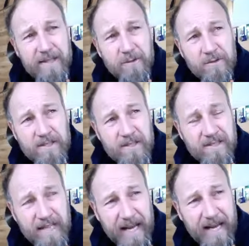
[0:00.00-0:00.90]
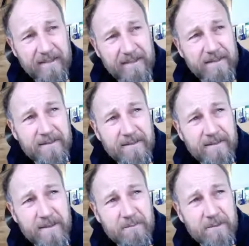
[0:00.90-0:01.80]
Und diese Zeit,
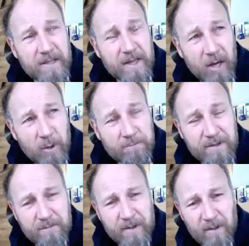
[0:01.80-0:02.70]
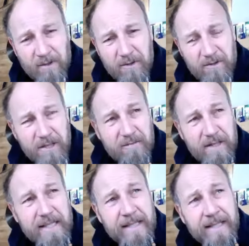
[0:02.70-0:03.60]
die man glaubt, mit dem Auto zu
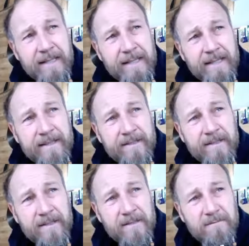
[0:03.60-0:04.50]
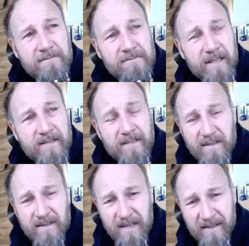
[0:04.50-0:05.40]
gewinnen, ja,
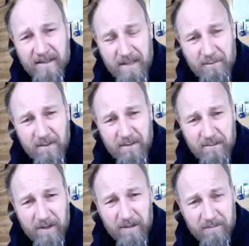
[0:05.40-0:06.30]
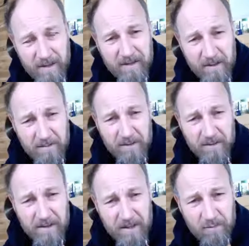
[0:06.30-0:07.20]
meistens eine Zeit ist, die man dann zwar gewinnt, aber
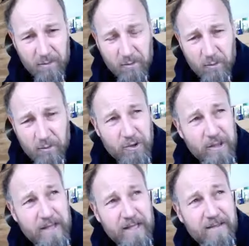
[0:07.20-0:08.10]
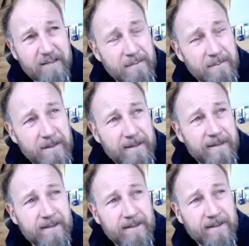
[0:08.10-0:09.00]
dann irgendwo totschlägt.
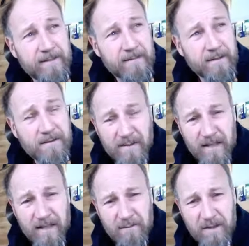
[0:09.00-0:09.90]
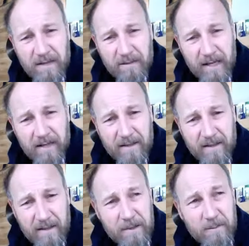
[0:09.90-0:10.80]
Äh, und dann ist sie eigentlich wieder
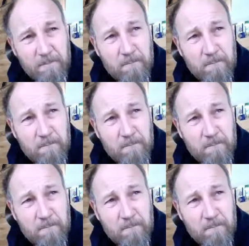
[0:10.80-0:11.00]
weg. Ja.